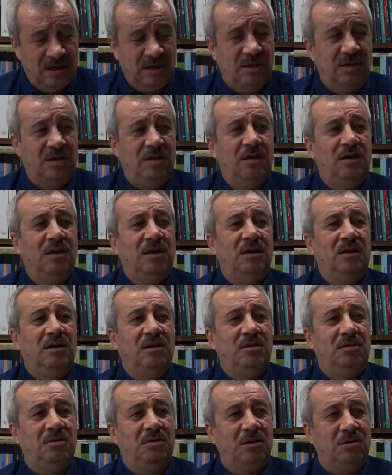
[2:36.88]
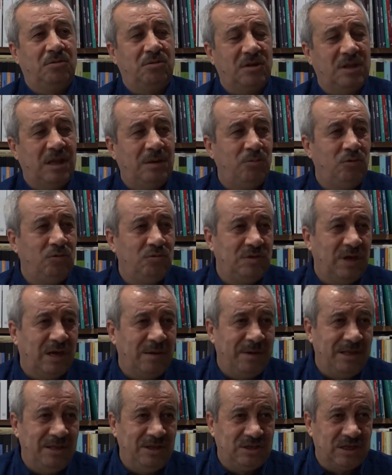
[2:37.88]
e, Kürtler bu
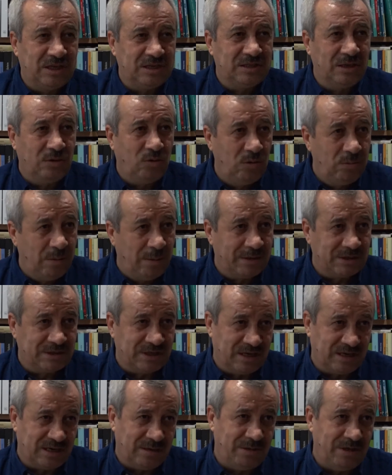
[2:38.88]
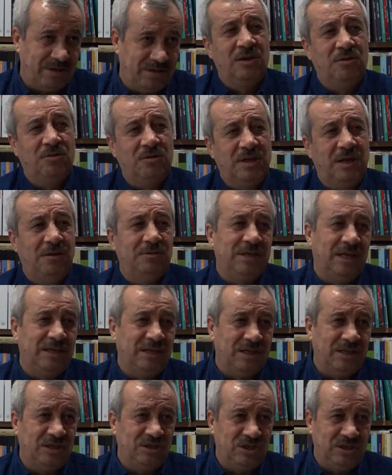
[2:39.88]
darbenin içerisinde olmamasına rağmen Kürtler
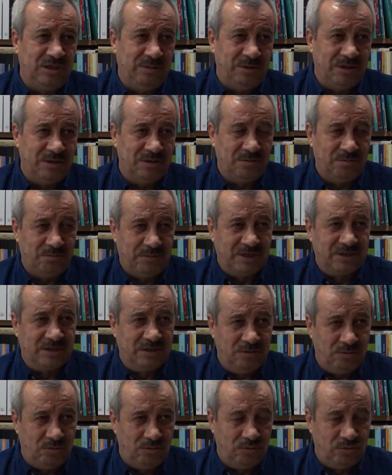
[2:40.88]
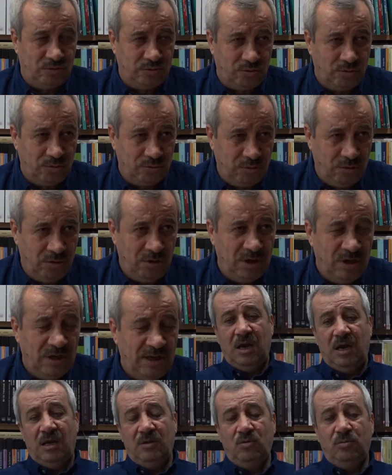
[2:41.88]
üzerinde de ciddi bir baskı oluşturuldu.
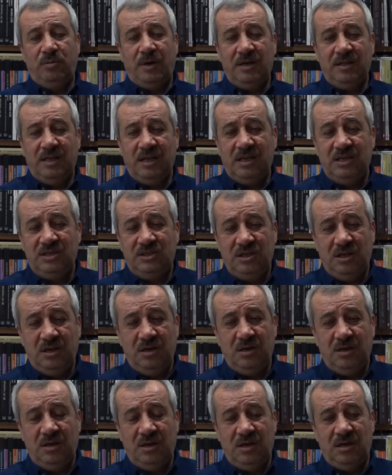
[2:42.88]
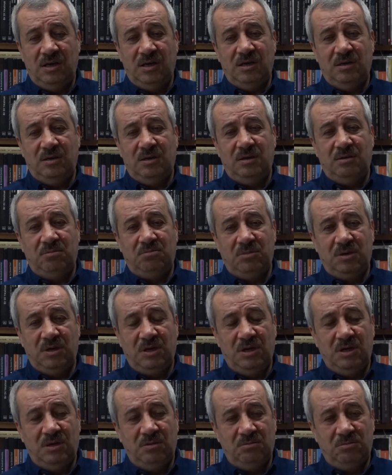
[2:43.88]
E, Nubar dergisi e,
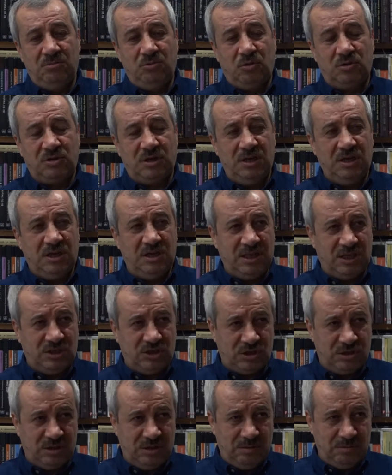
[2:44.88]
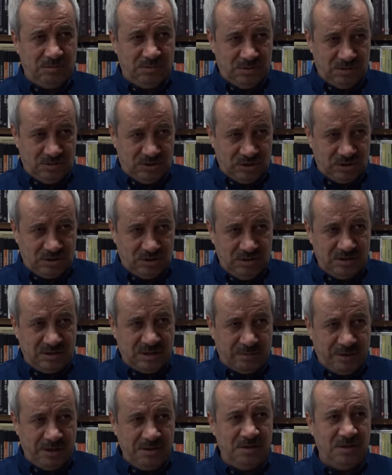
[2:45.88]
e, 92'de e, çıktı, çıktığı
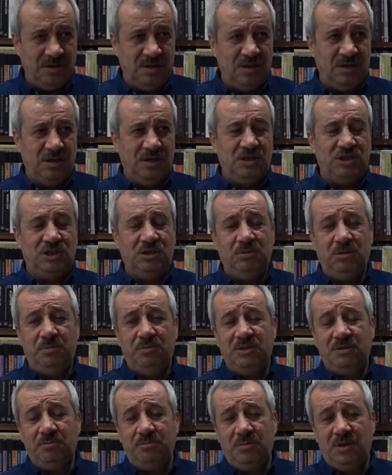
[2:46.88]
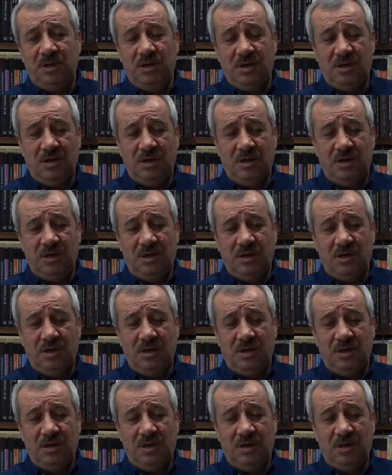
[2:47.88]
zaman şimdi bizim e,